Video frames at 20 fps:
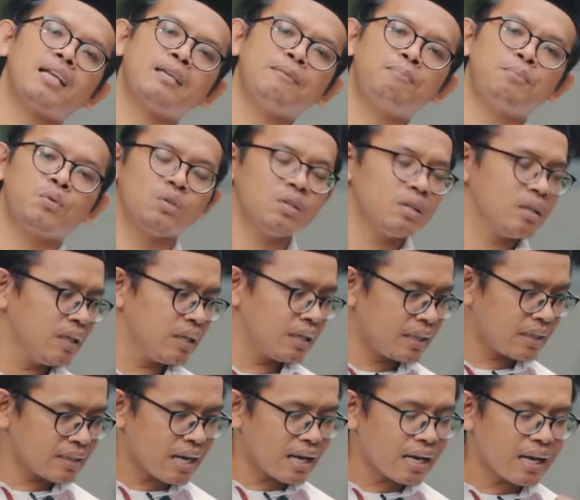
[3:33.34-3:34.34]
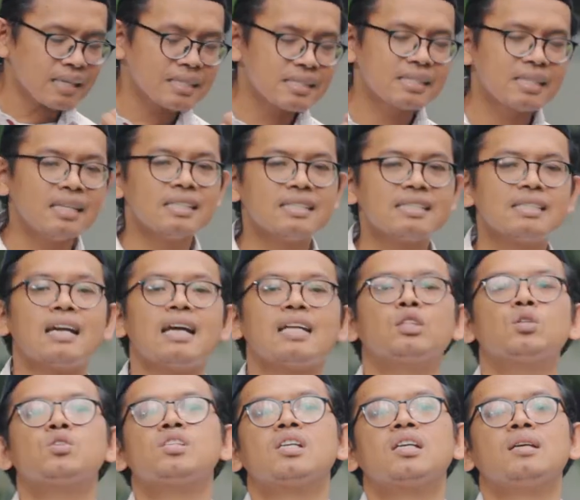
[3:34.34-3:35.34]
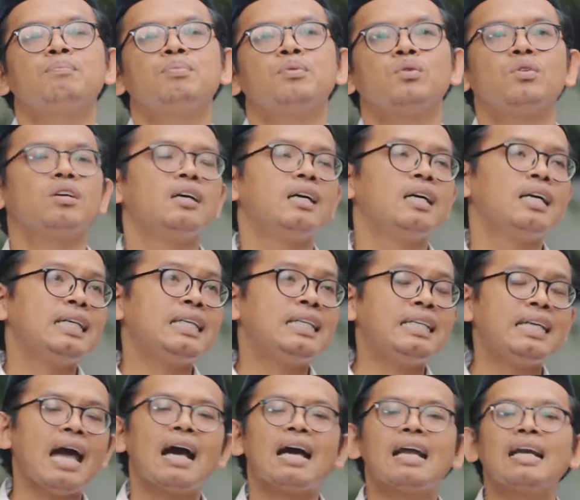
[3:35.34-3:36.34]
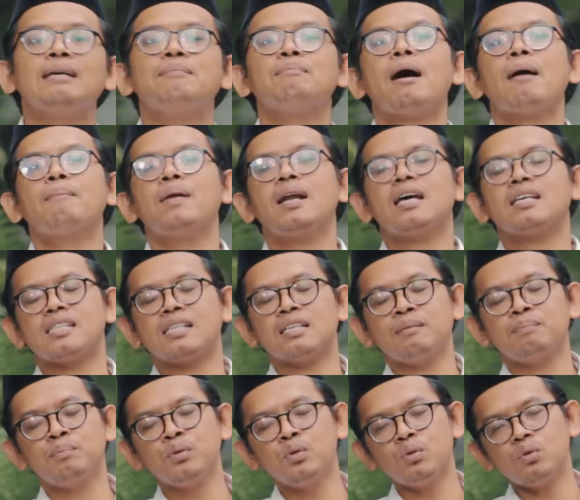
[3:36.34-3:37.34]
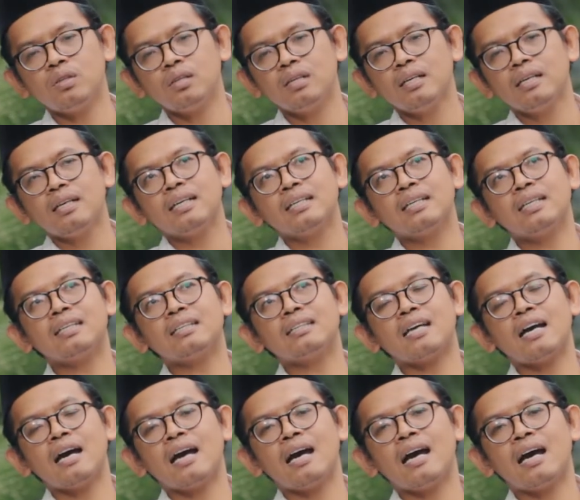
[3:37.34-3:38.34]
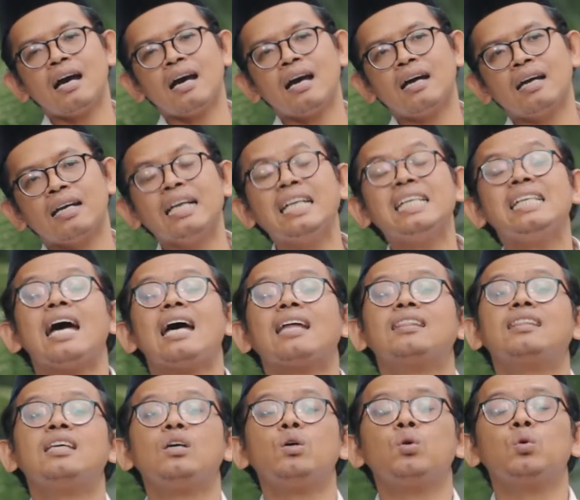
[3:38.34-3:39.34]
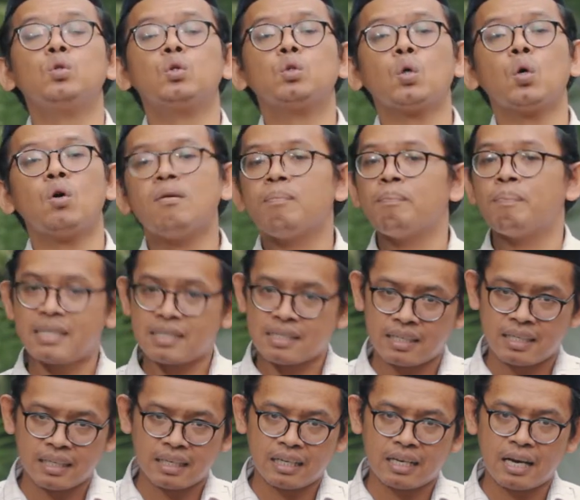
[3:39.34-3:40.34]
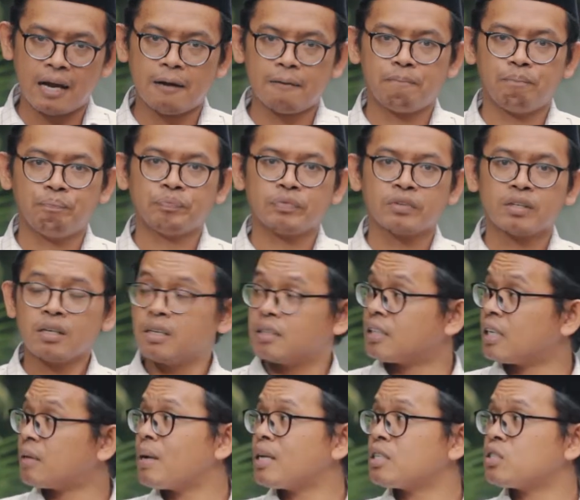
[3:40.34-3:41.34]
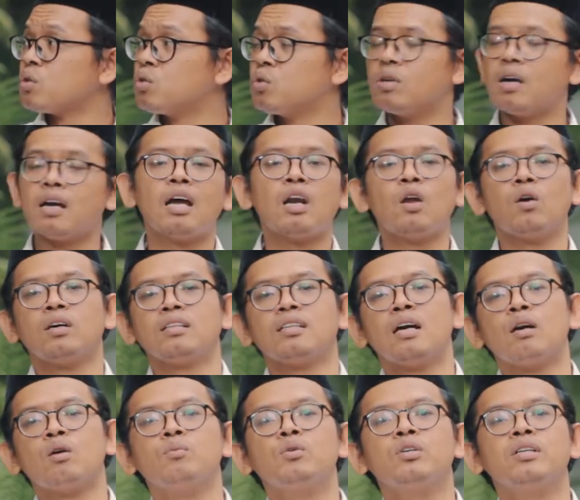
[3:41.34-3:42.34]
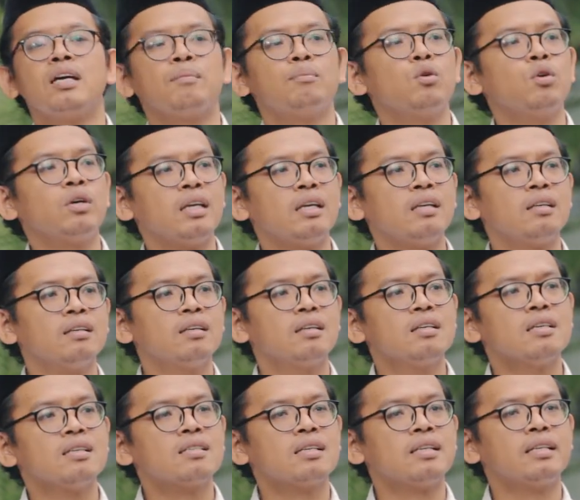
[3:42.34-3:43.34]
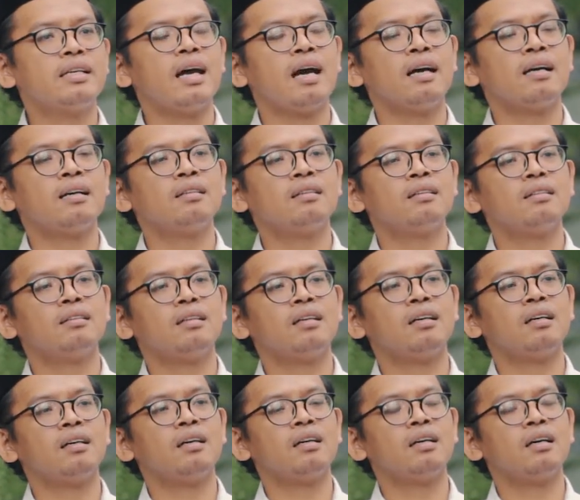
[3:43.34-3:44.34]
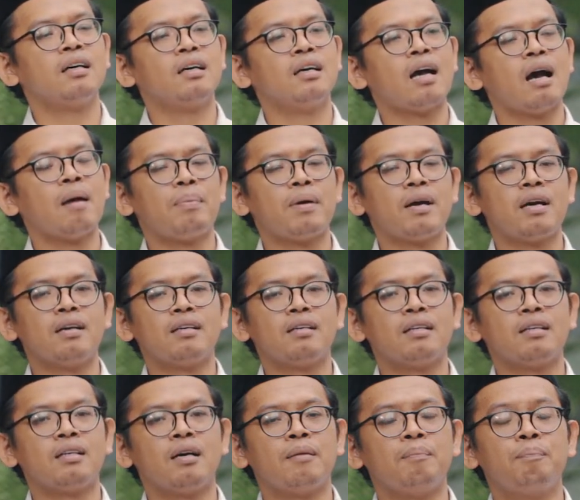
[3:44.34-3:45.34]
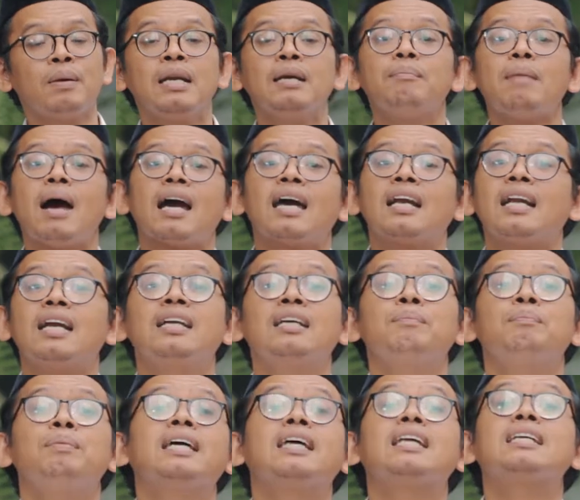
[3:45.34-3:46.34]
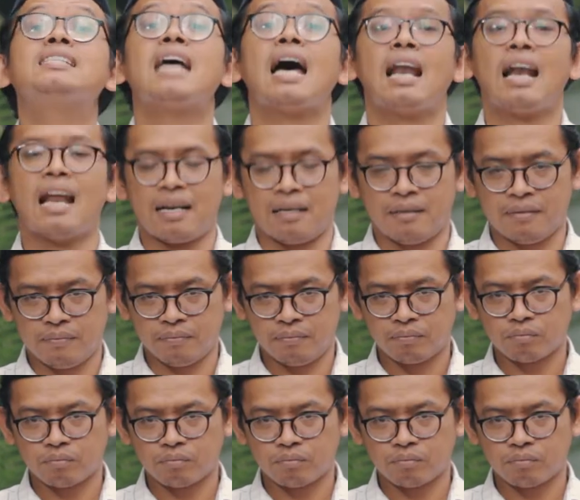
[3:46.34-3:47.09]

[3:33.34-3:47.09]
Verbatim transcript: ribu, kita kasih ribu, Yang ribu kita niati untuk bersedekah. Termasuk juga kalau kita kemudian mungkin sedang uh, apa uh, beli makanan di pinggir jalan.